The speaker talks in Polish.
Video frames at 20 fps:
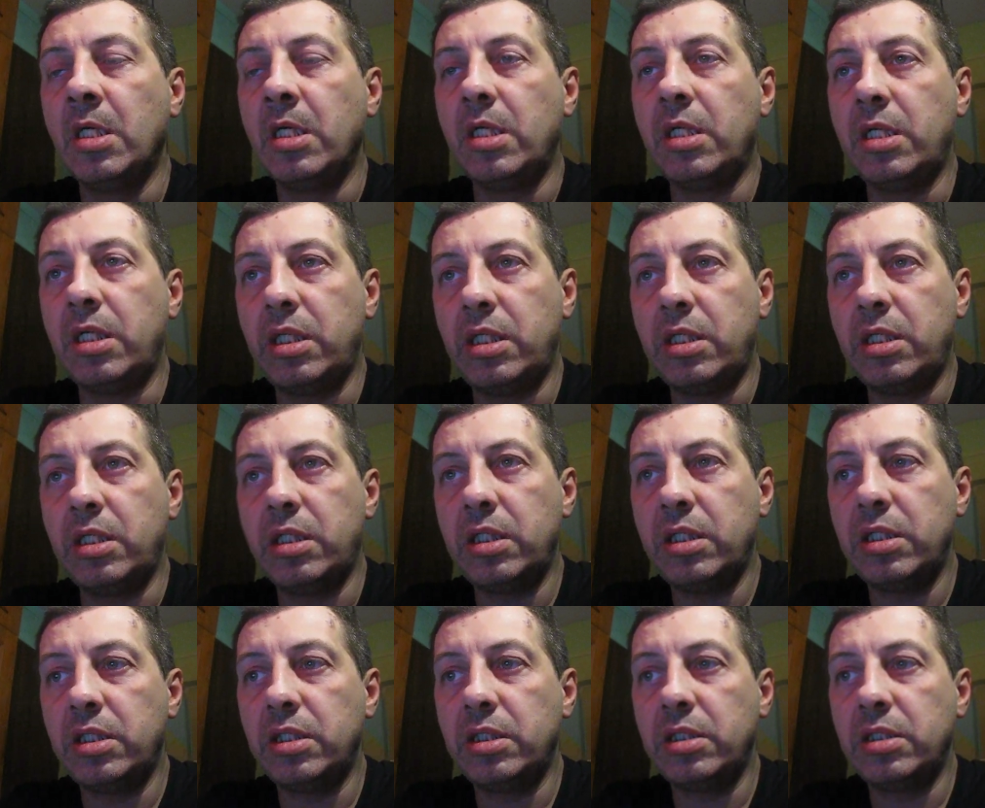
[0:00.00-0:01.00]
Ech
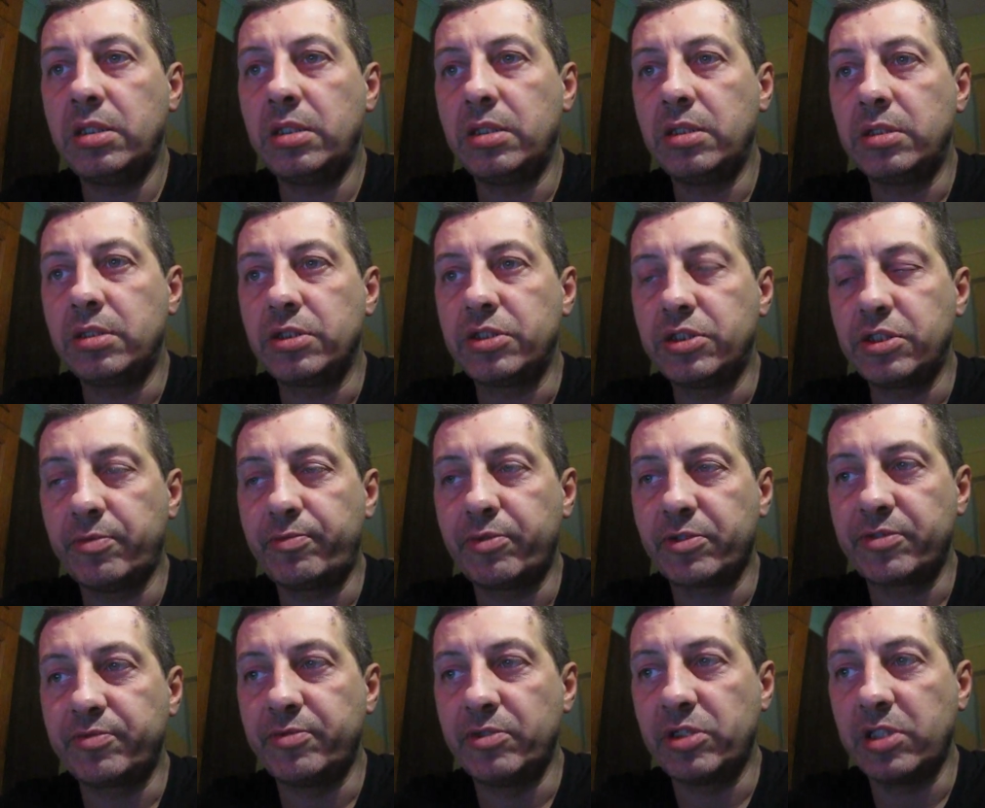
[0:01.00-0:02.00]
się
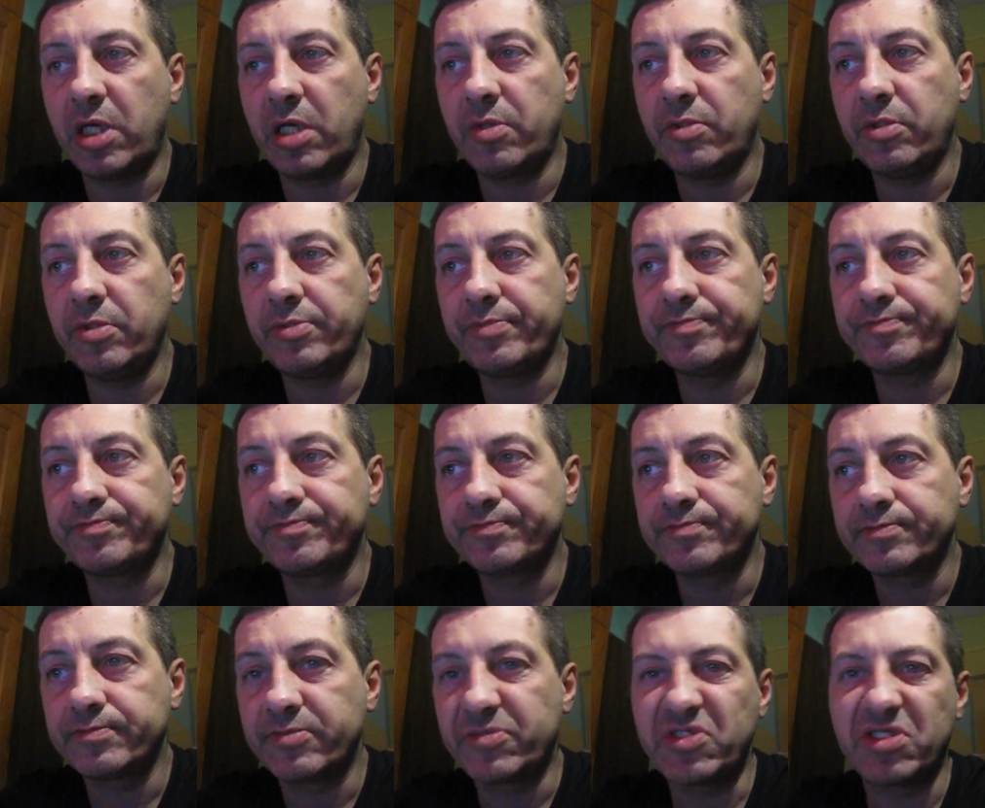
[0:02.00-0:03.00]
pozmieniało
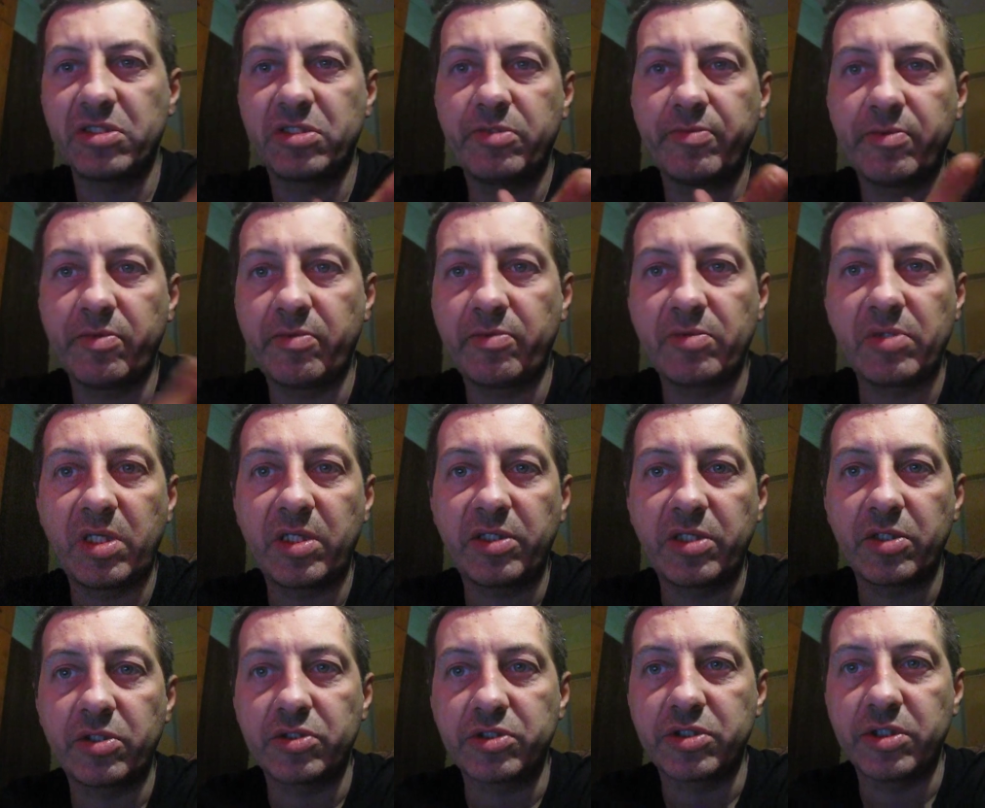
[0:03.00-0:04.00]
co tym mam
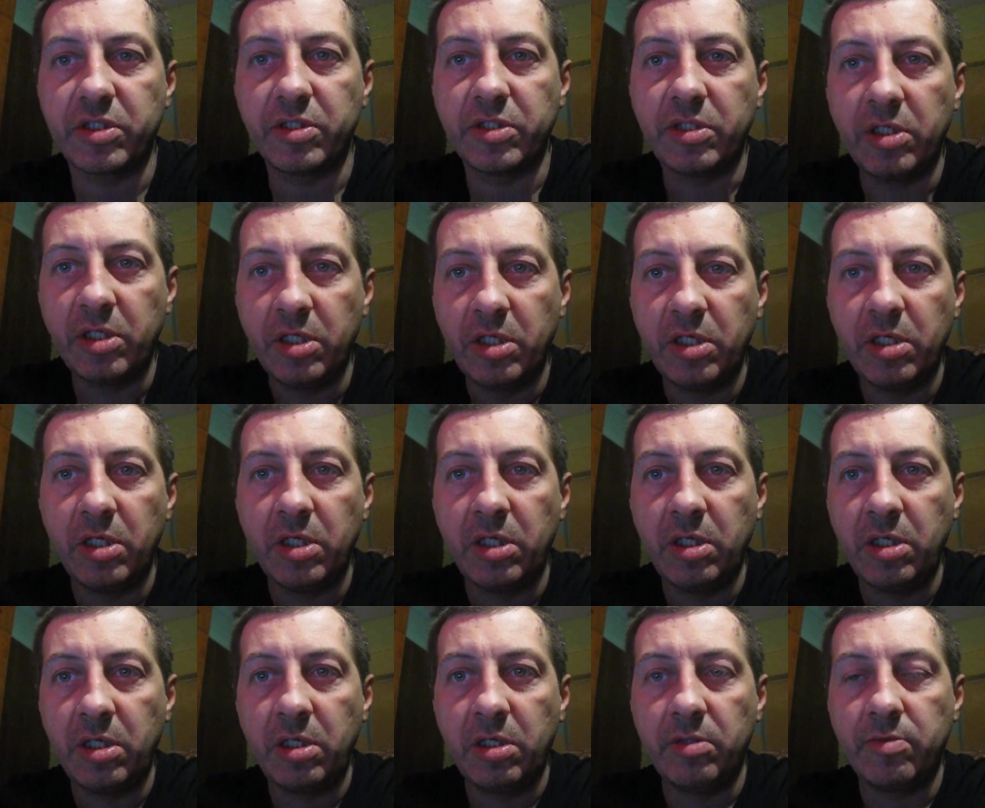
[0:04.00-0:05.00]
dlatego, że
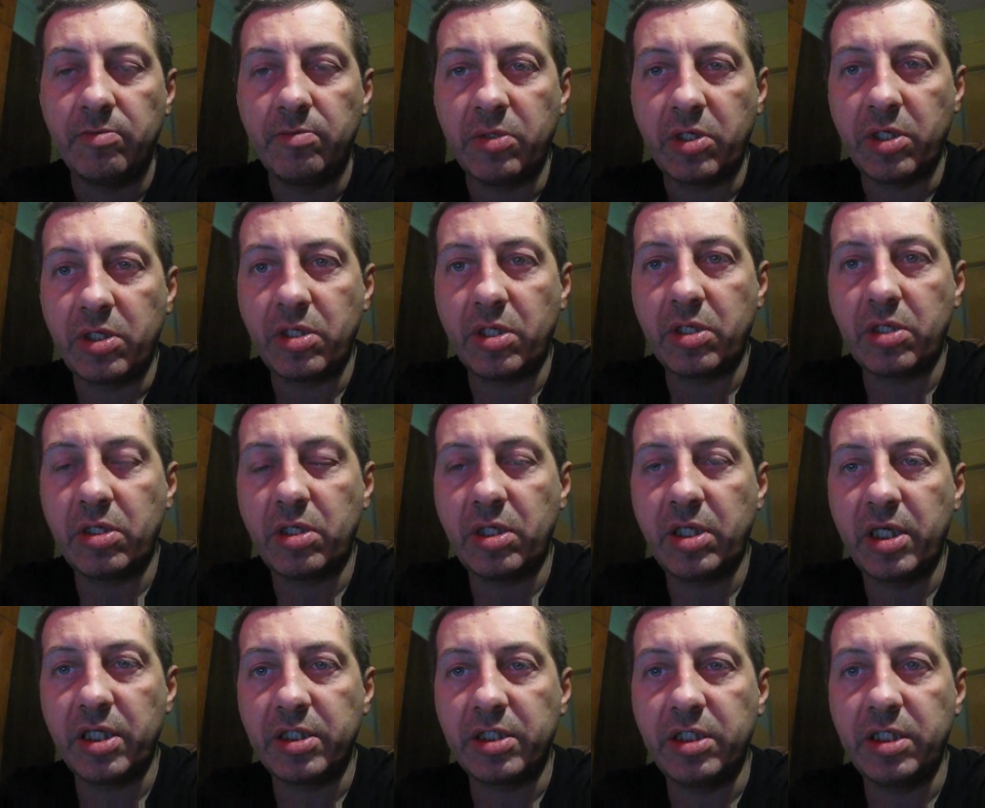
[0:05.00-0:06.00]
mojego
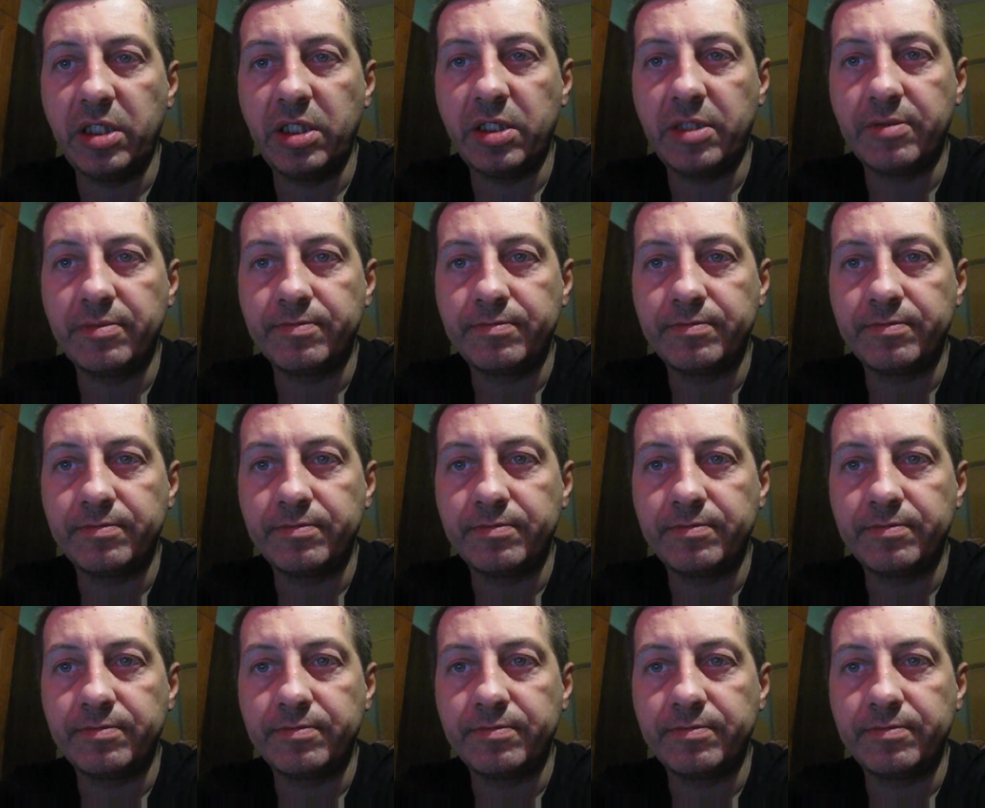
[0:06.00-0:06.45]
kolegi